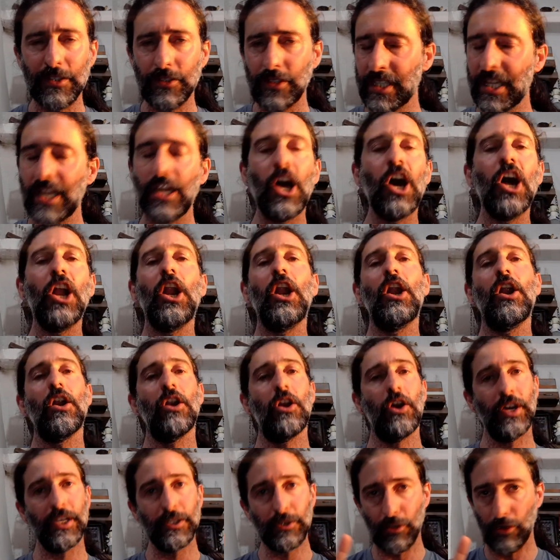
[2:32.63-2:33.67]
Yo dije, no, no, no,
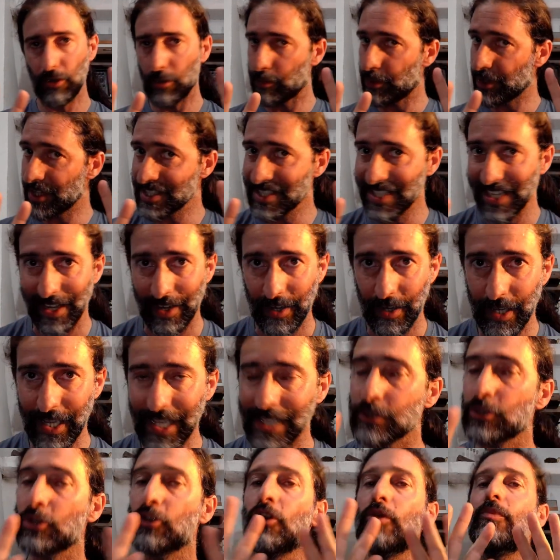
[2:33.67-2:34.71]
no, esto no puede ser,
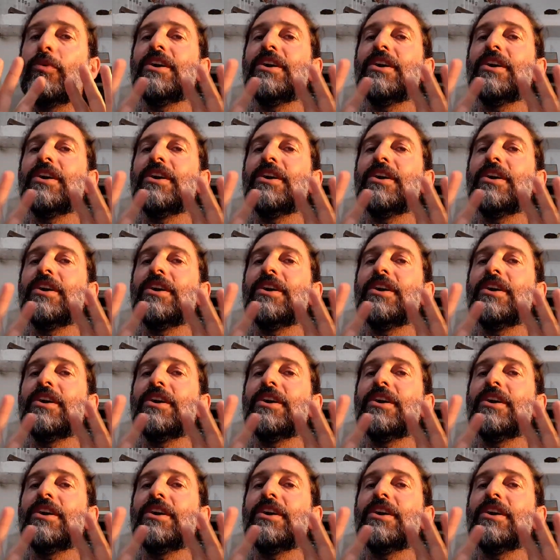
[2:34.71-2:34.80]
esto no